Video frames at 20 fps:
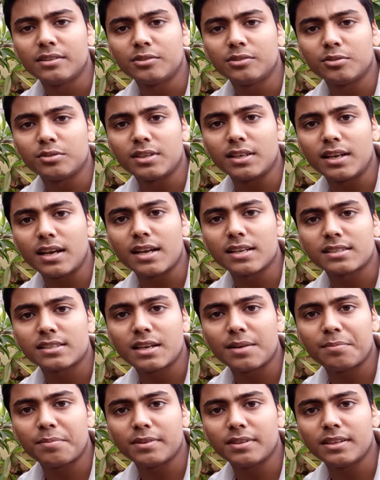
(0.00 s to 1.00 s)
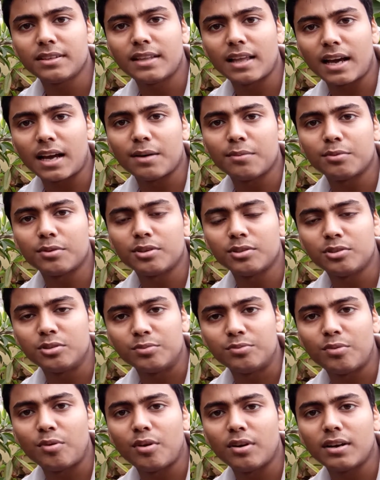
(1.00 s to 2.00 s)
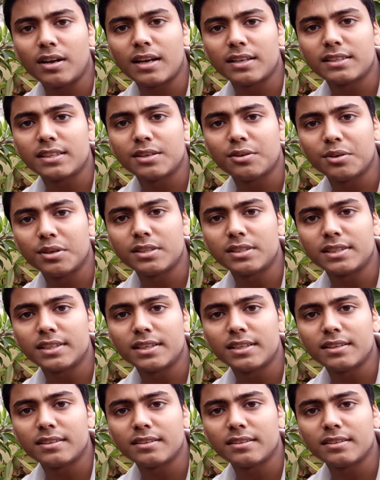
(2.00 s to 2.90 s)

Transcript: তো সেই গাছটা আপনাদের দেখাবো কিছু ফল গাছে হয়েছে